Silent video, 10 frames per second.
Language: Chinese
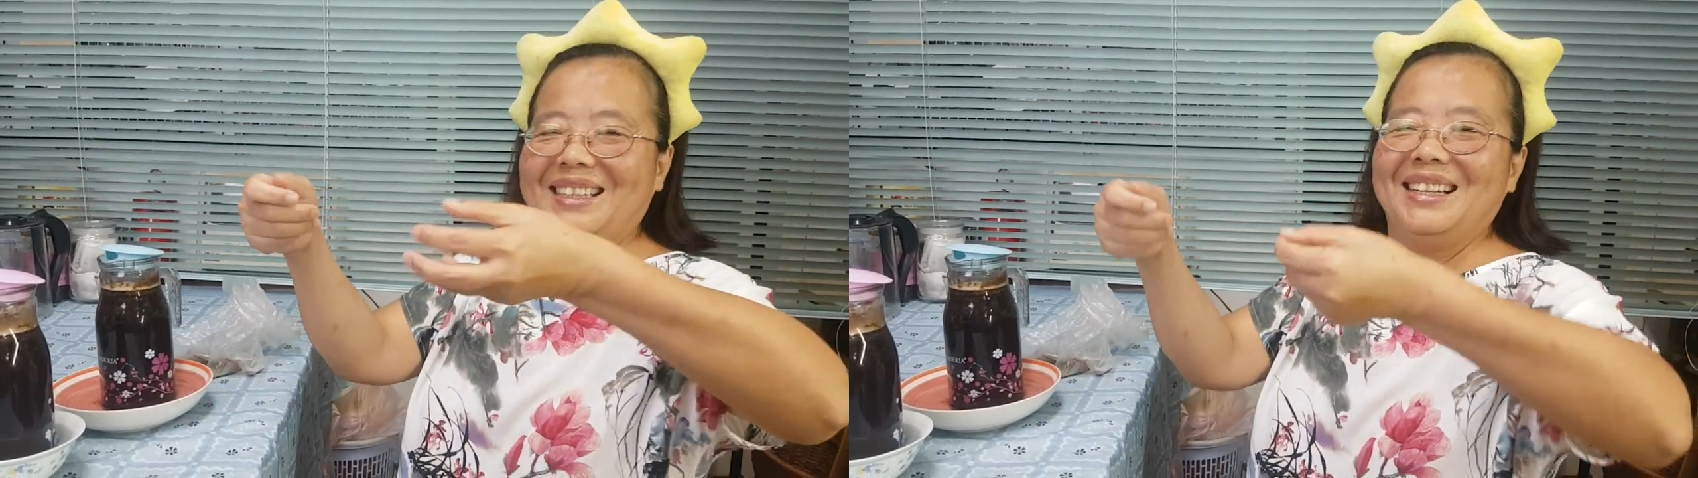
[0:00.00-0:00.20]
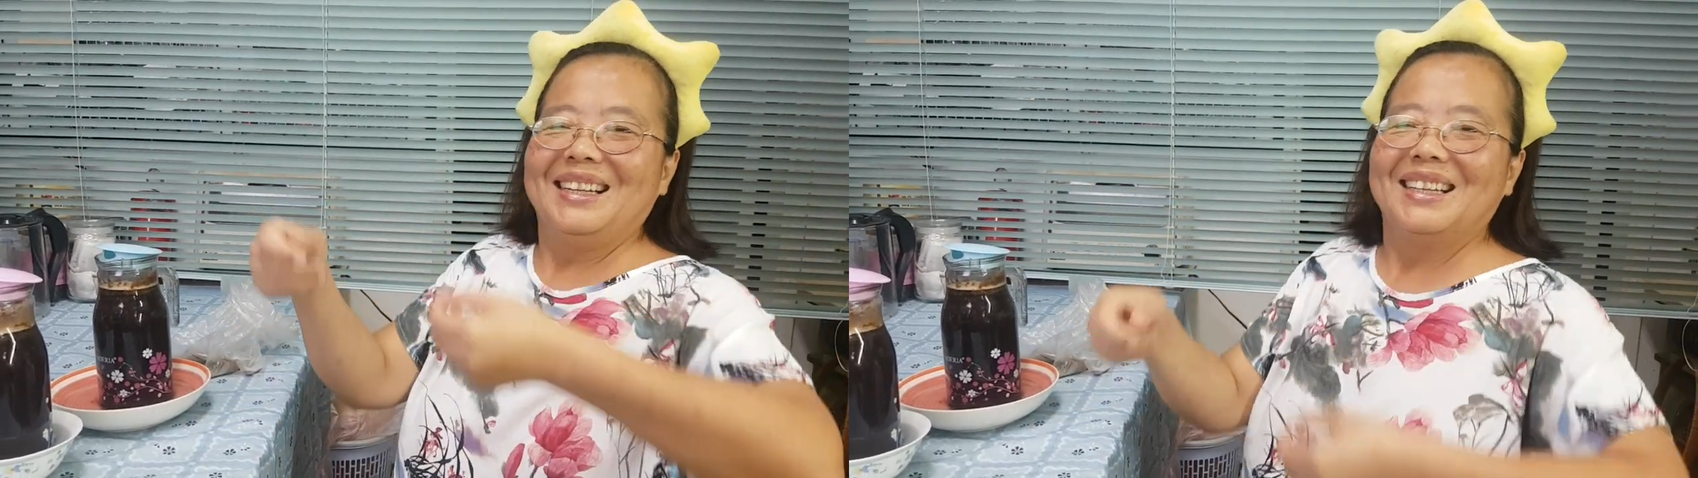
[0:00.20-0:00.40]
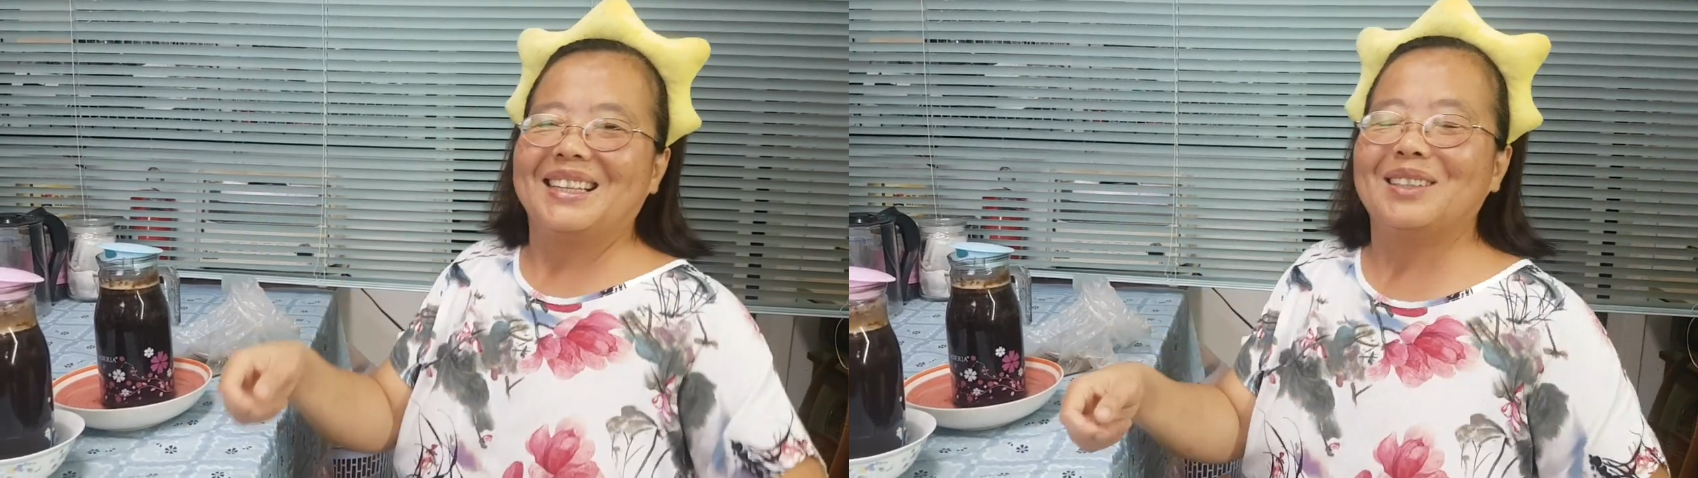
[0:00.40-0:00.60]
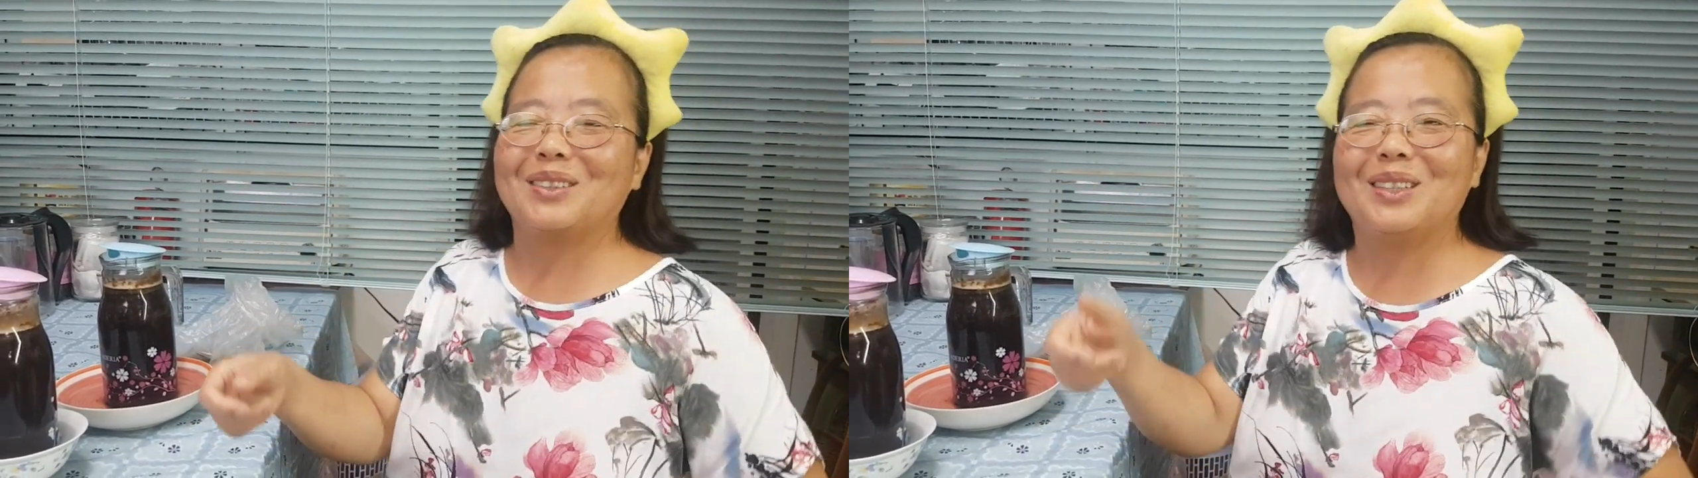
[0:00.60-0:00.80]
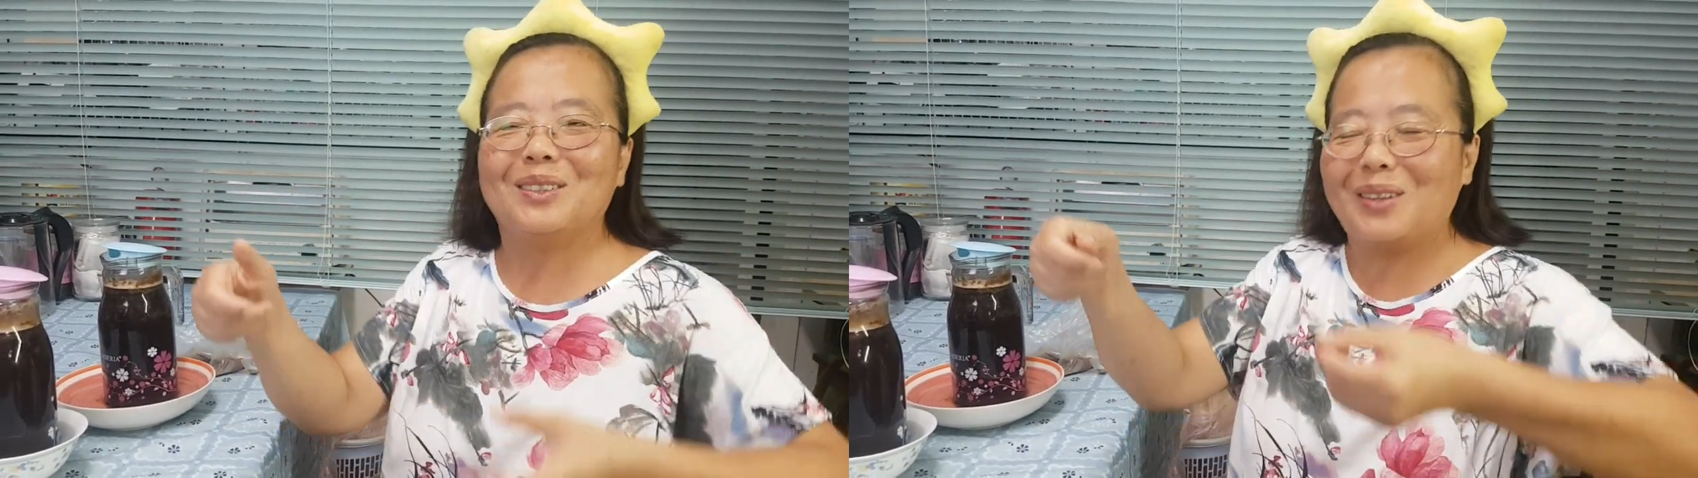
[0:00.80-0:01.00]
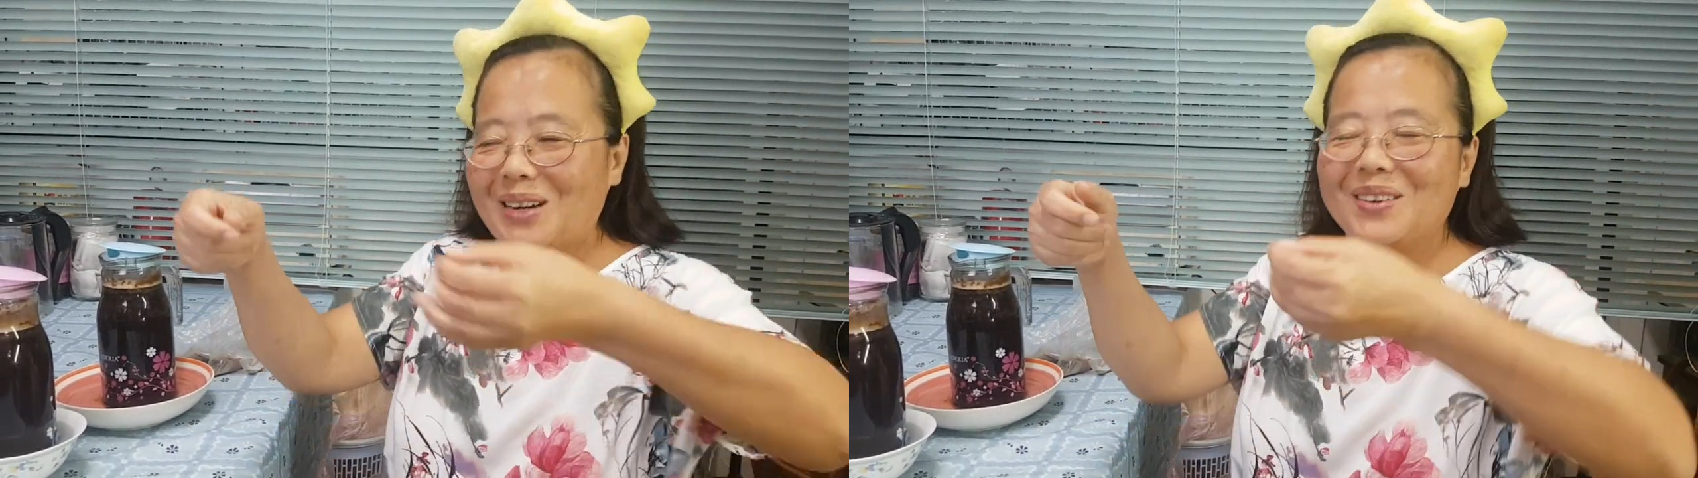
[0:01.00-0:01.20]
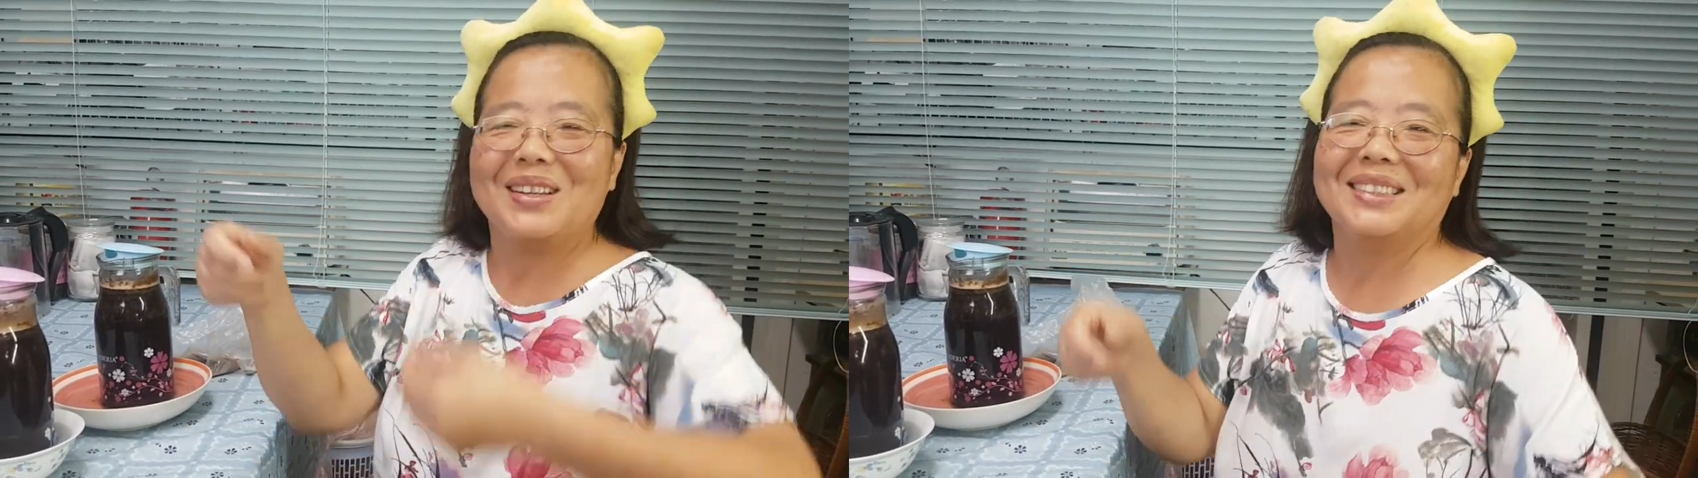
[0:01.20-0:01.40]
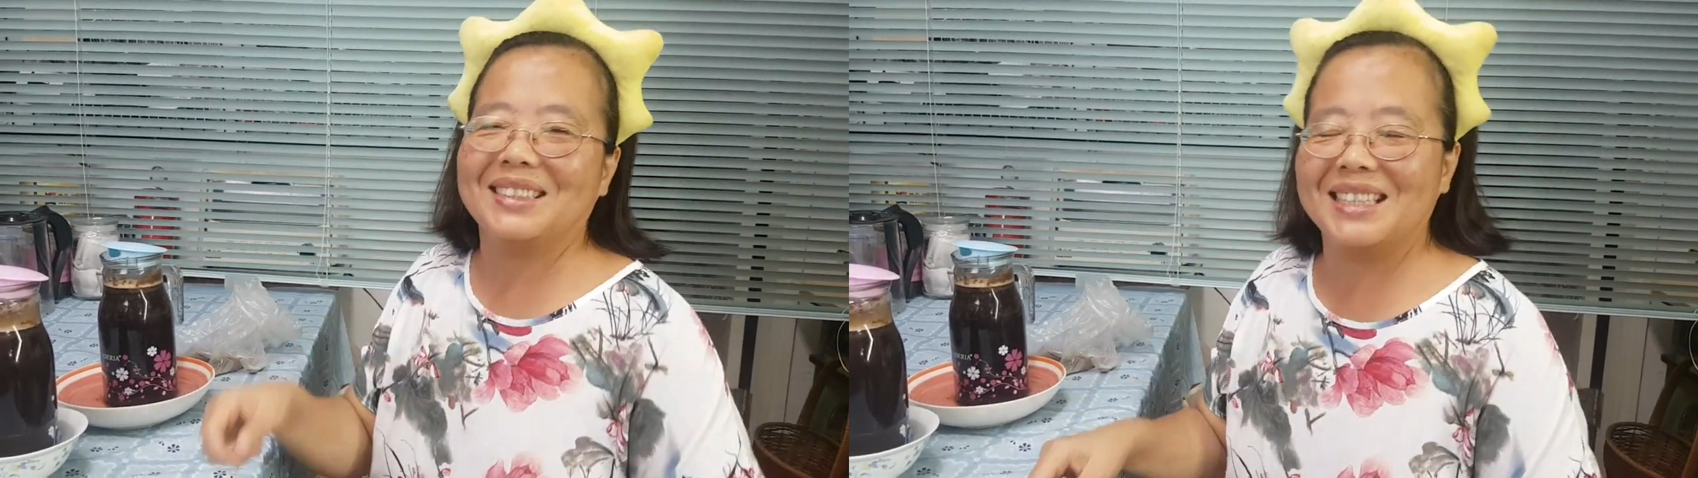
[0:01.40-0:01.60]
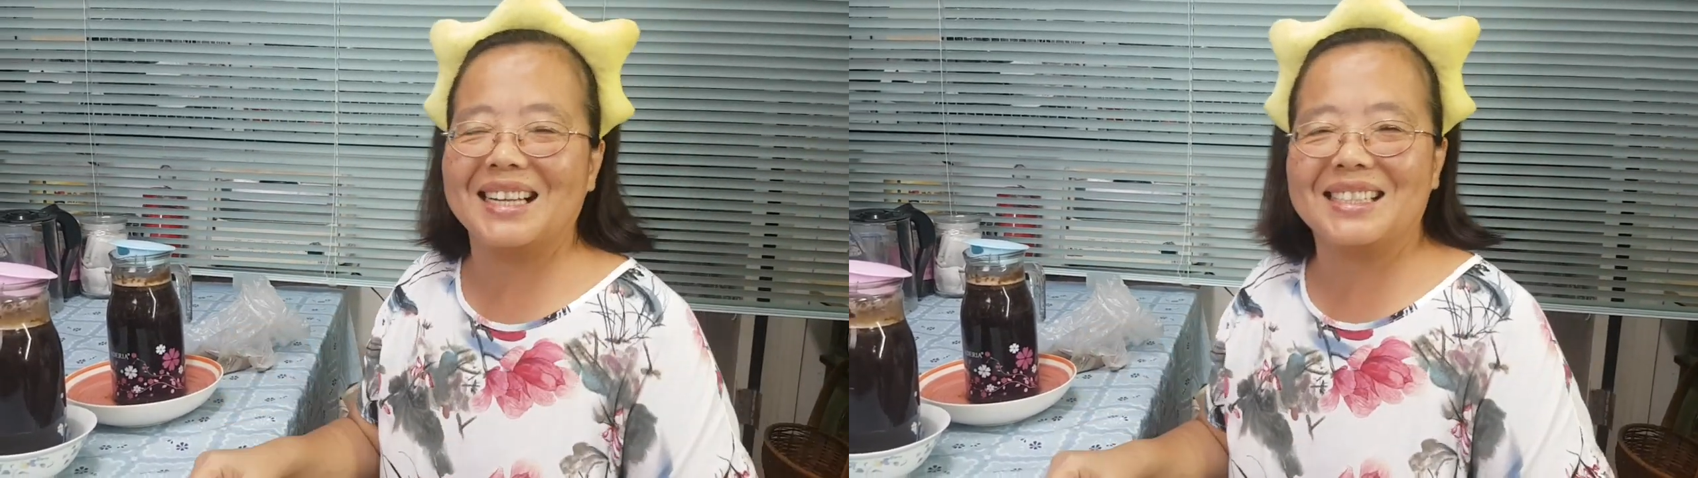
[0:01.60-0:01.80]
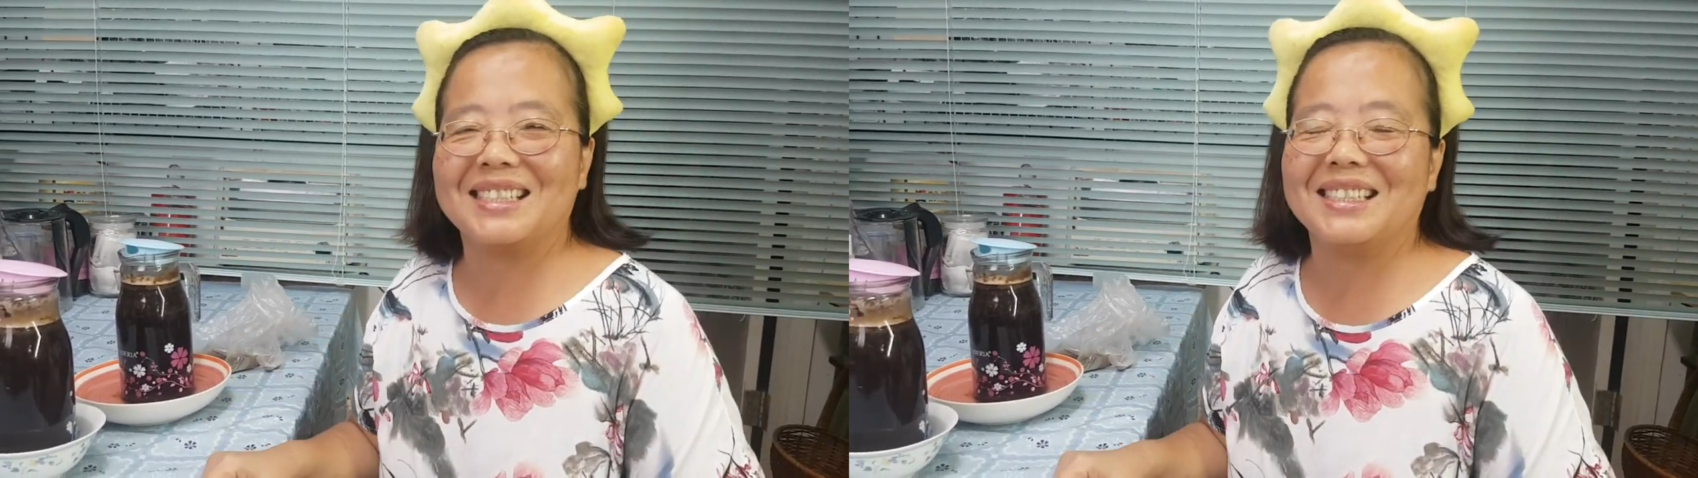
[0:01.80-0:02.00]
嗯 QQ 软软的这
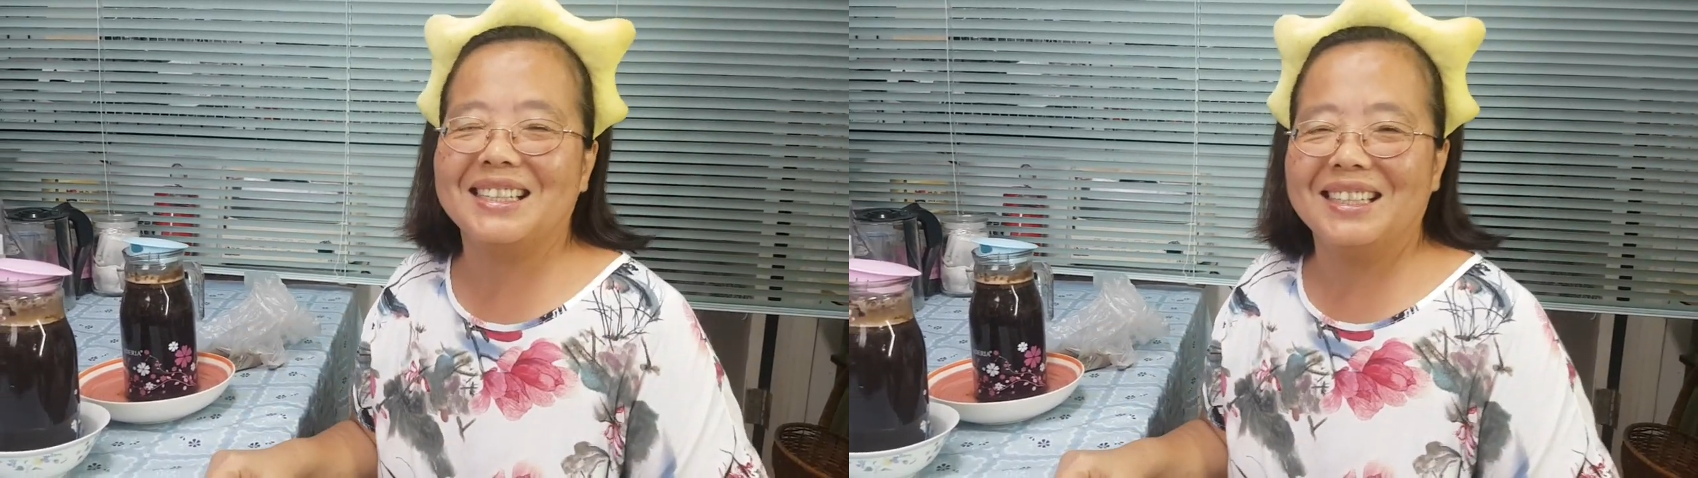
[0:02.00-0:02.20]
样子。